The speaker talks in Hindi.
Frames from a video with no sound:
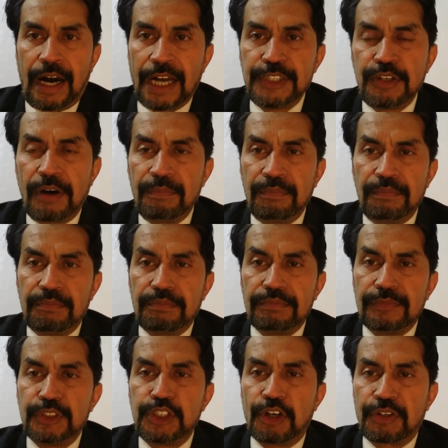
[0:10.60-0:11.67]
आज हम
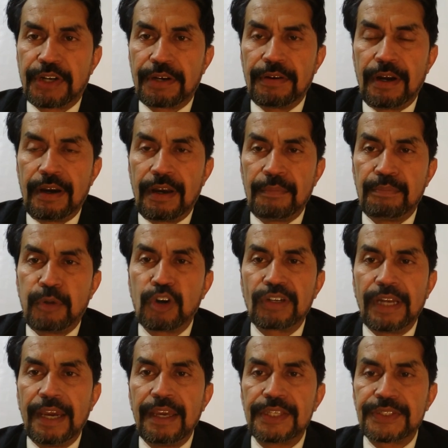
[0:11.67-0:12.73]
जो
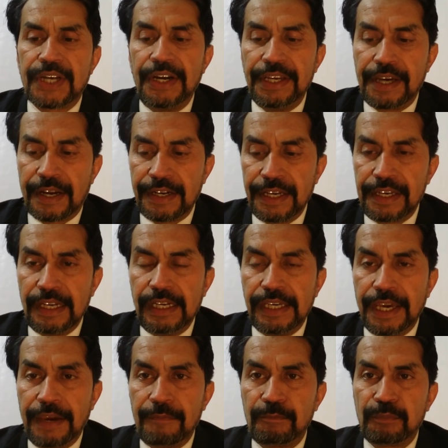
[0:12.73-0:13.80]
बुक लाए हैं स्टडी करने के
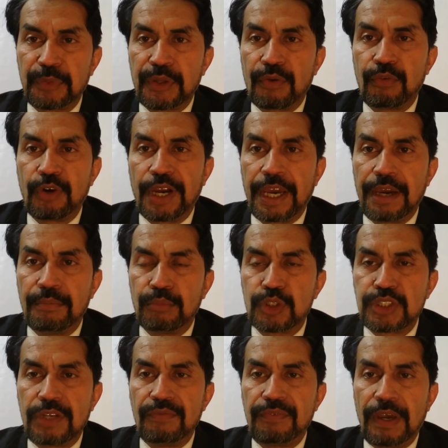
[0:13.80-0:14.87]
लिए वो है
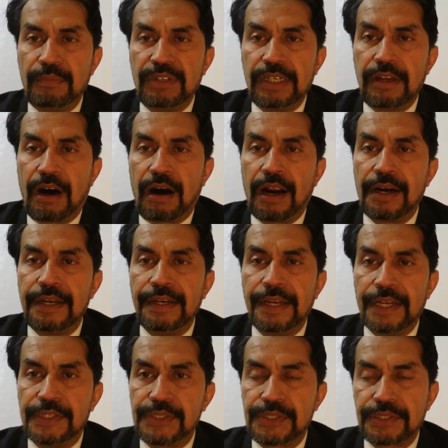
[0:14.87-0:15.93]
मुस्लिम फैमिली लॉ
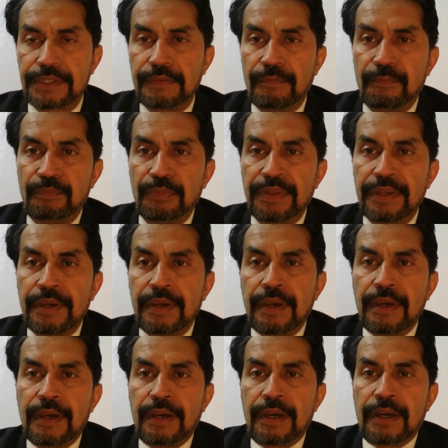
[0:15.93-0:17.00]
ऑर्डिनेंस
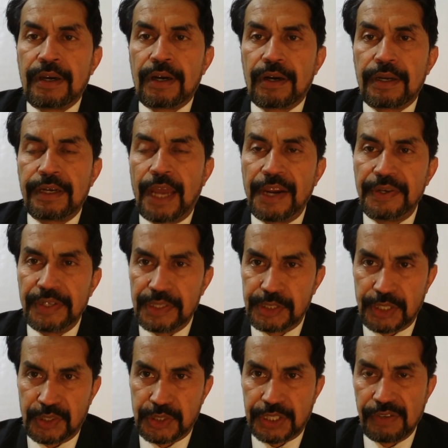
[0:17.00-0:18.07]

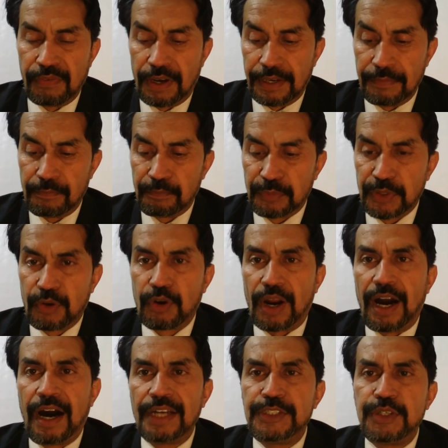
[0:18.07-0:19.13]
1961
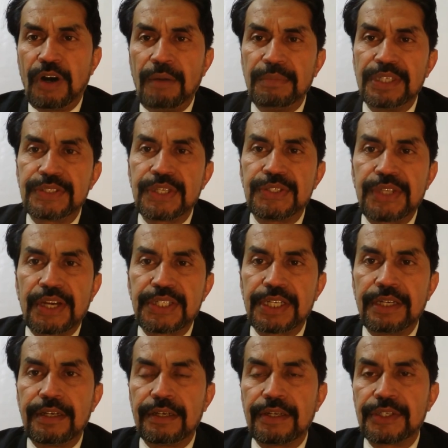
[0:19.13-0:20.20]
और आज जो हम इसकी
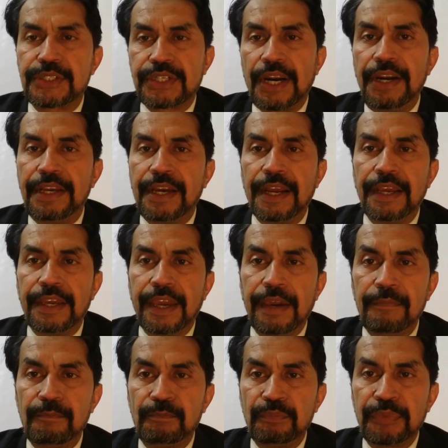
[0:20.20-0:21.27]
सेक्शन स्टडी करेंगे
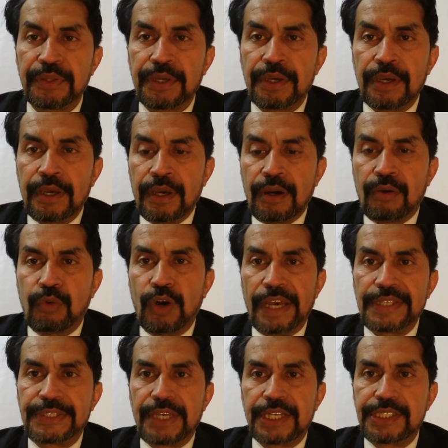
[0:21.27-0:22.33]
वो
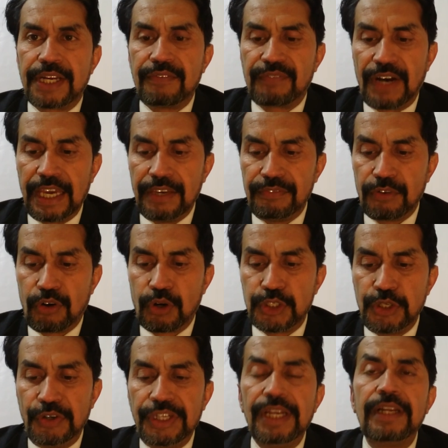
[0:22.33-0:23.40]
है सेक्शन फाइव और
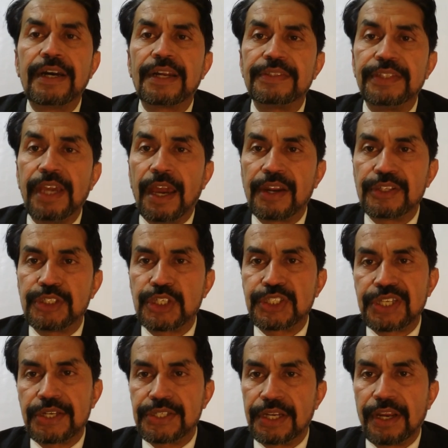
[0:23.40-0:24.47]
जो डील करती है
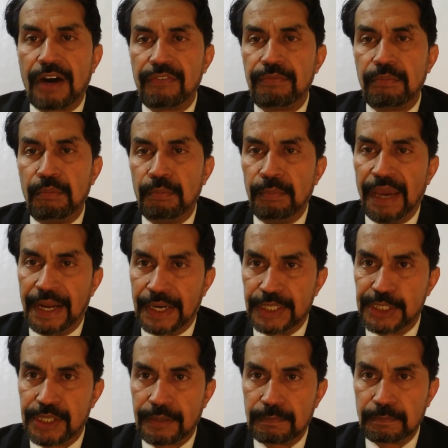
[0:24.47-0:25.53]
रजिस्ट्रेशन ऑफ
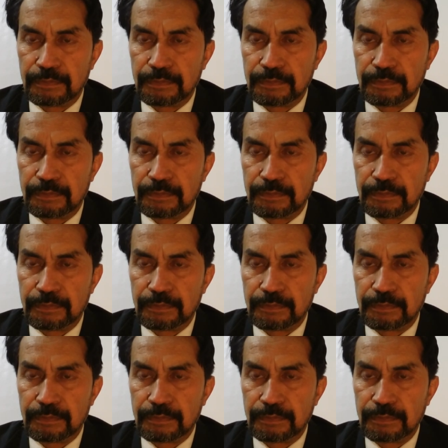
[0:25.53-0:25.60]
मैरिज